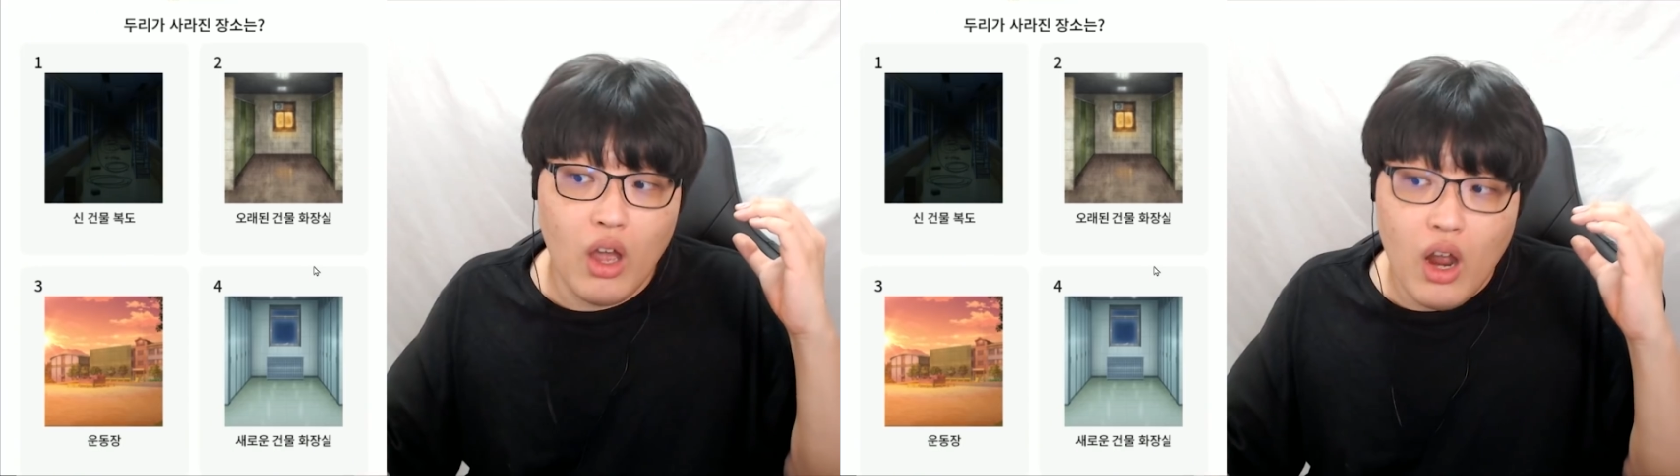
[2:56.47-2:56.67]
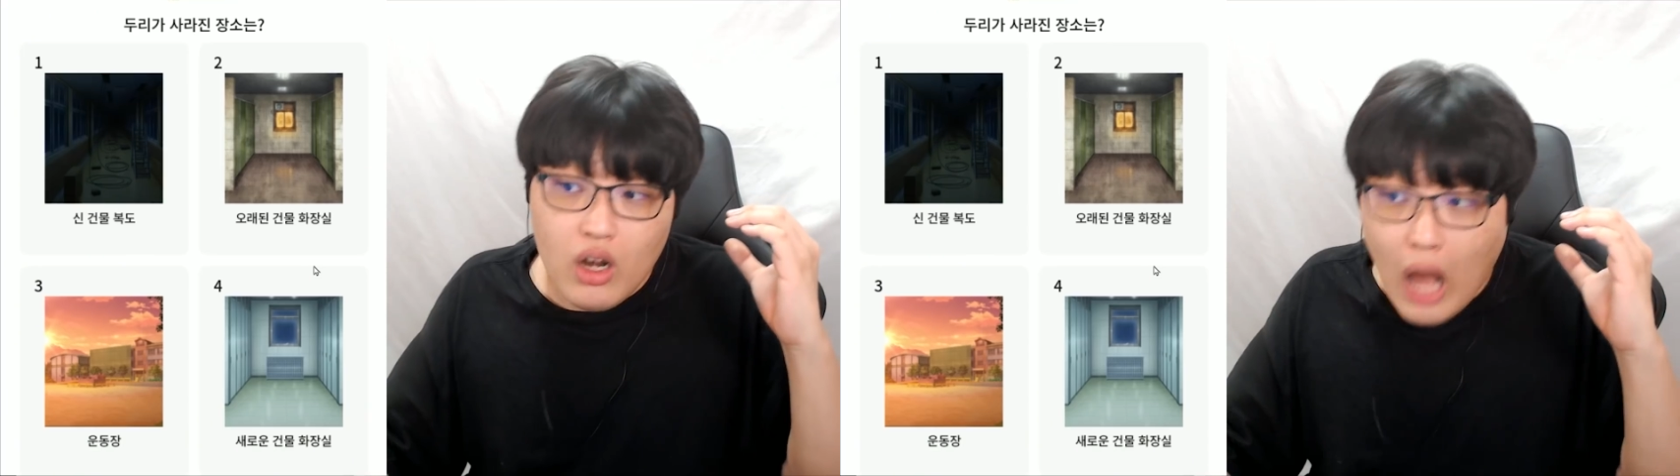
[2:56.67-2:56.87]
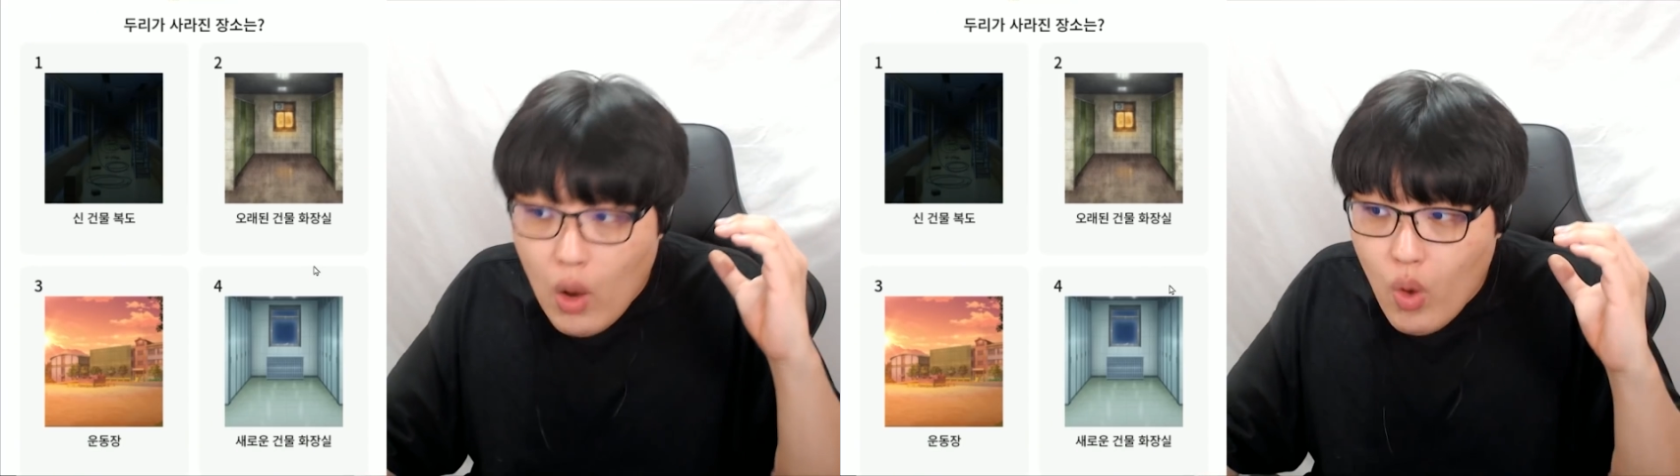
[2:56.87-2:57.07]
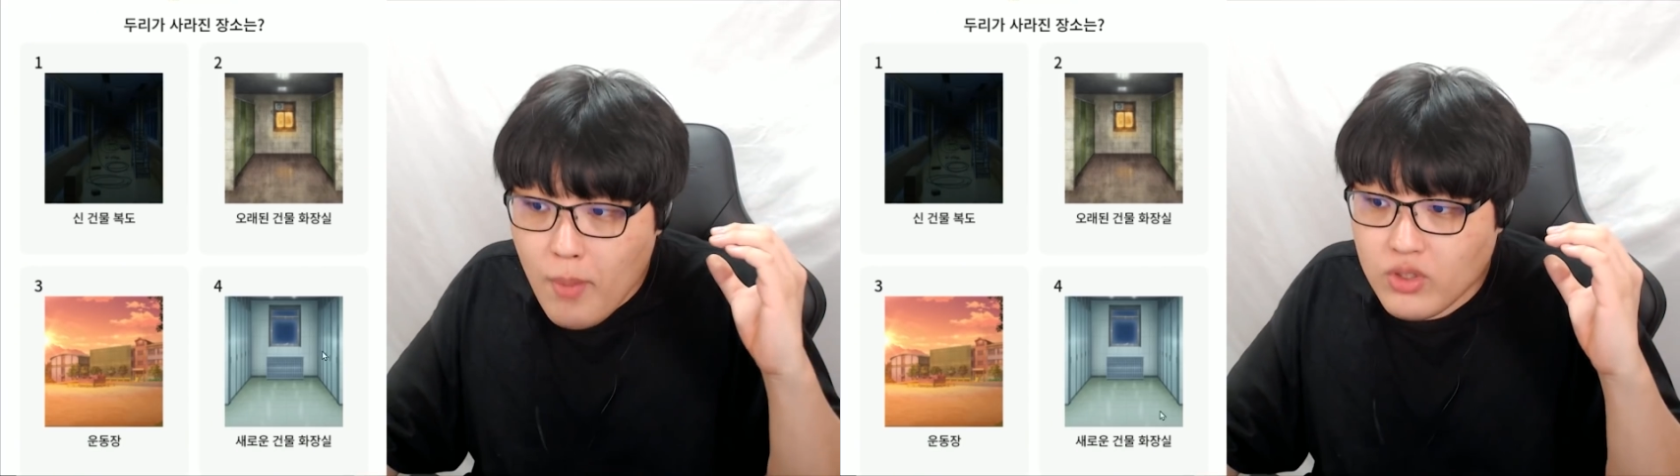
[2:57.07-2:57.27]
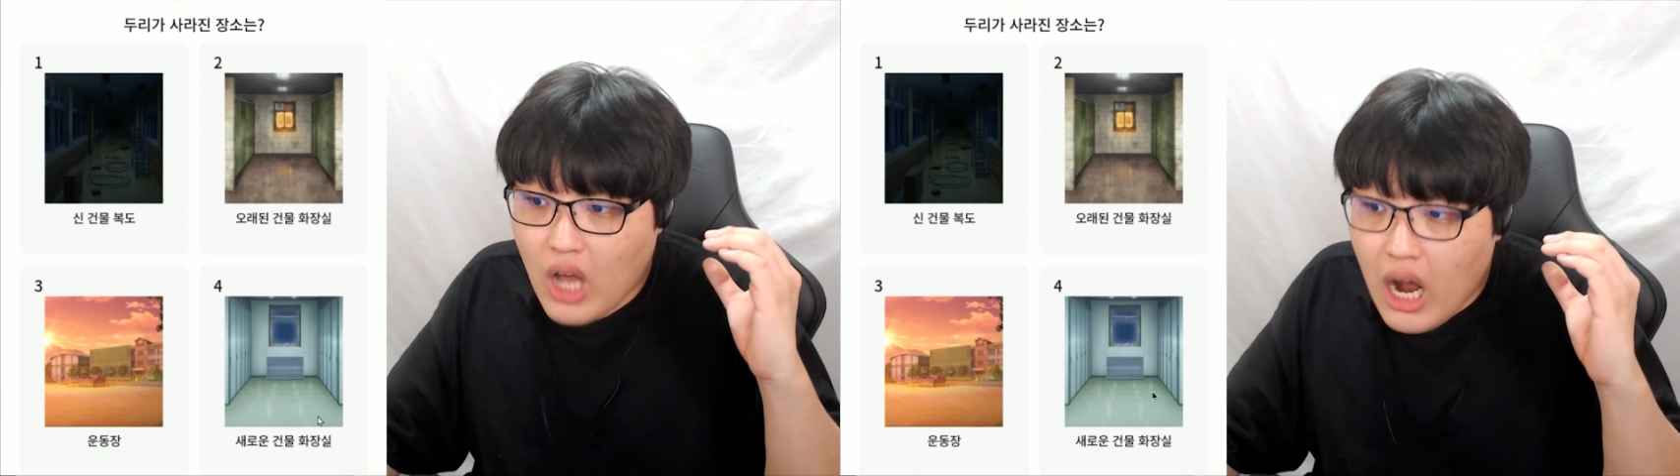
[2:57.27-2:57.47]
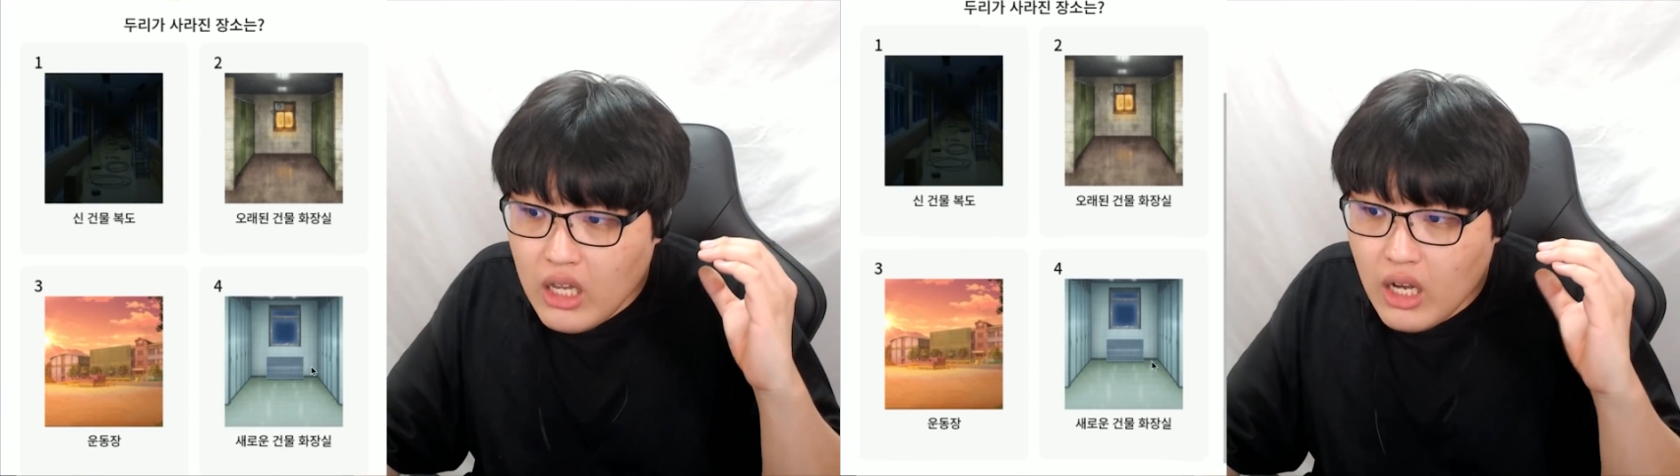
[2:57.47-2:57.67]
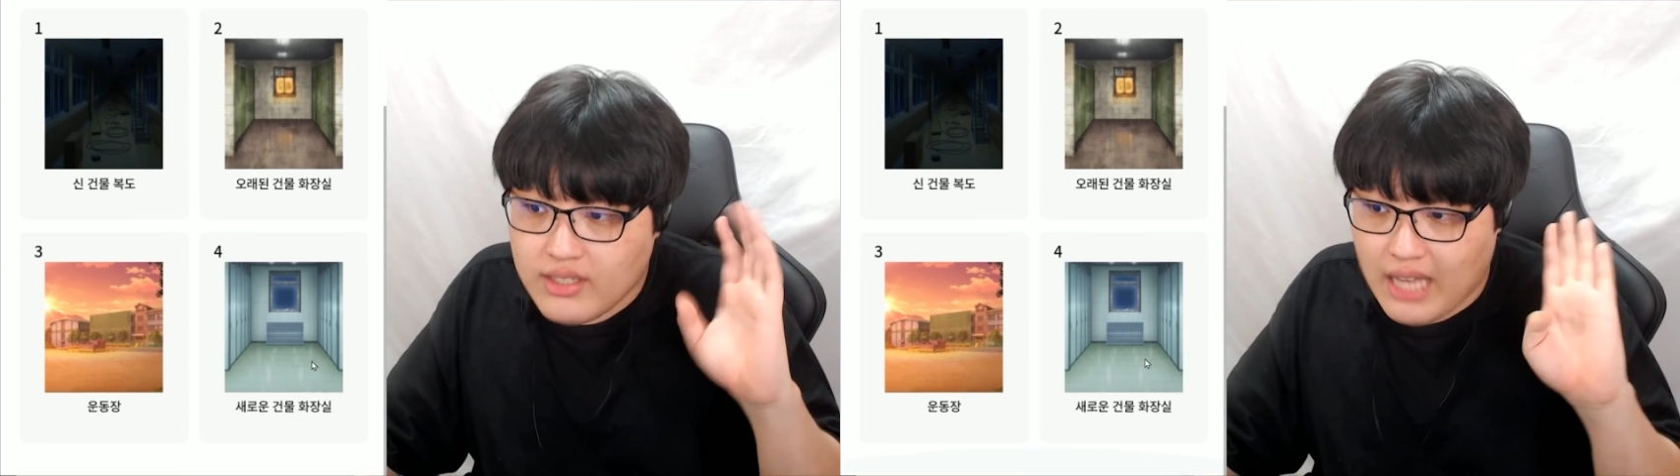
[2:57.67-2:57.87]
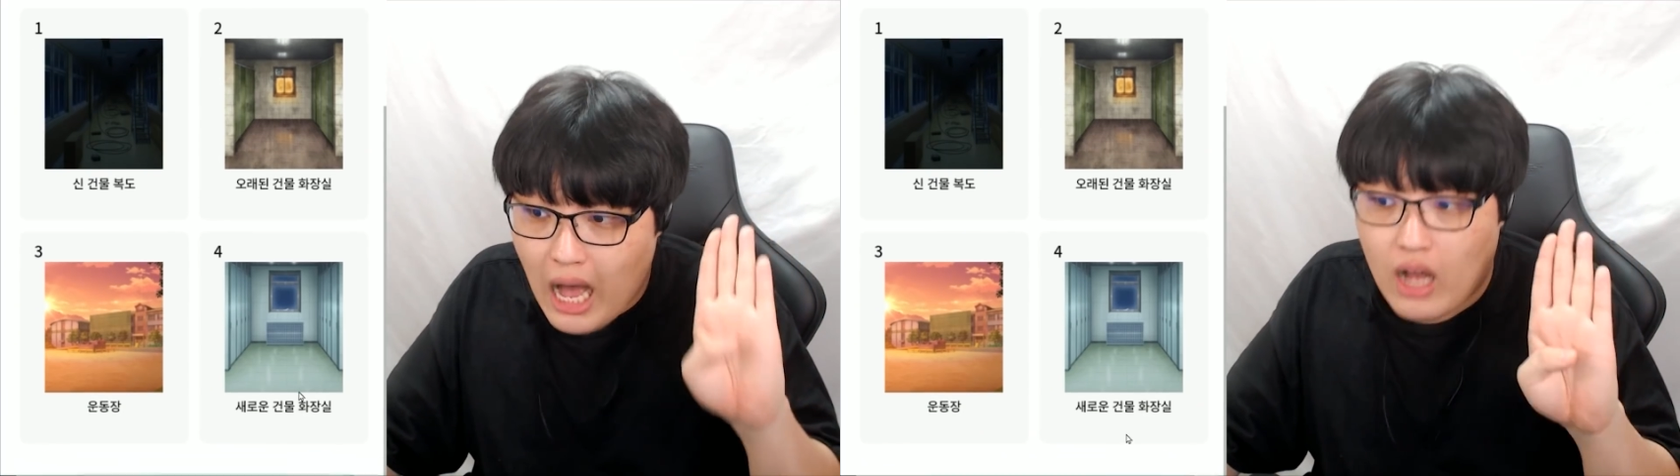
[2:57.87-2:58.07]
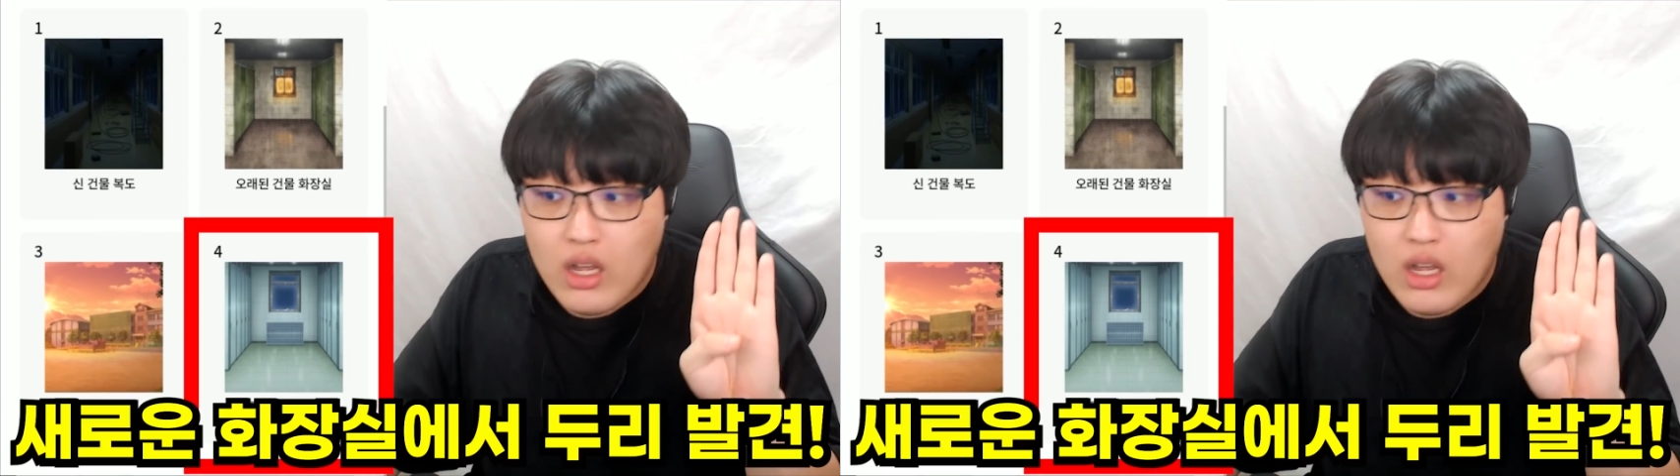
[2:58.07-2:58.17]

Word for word: 라고 하면서 하리가 4.